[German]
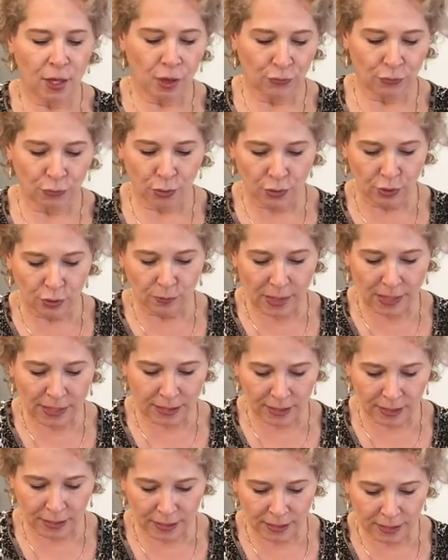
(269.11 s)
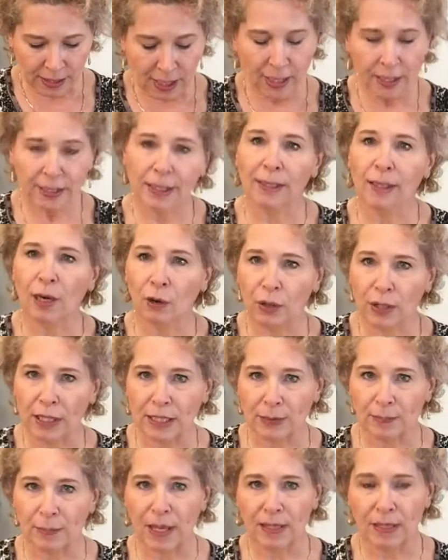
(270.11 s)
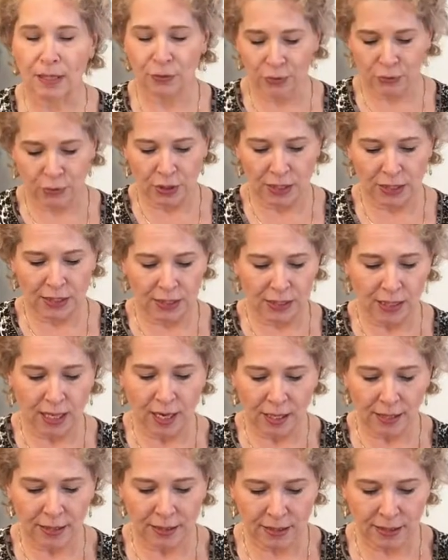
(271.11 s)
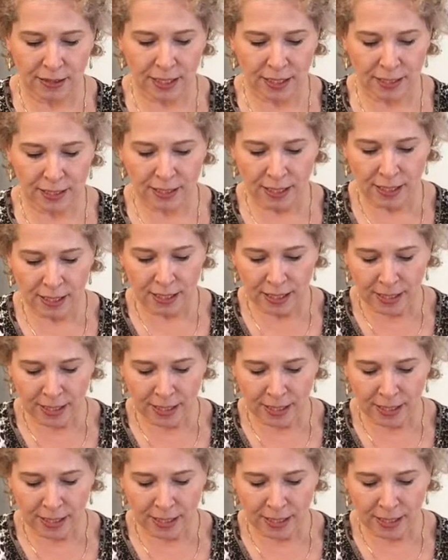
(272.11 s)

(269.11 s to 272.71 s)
Futtermaterialien, auch jetzt passend für diese Jahreszeit.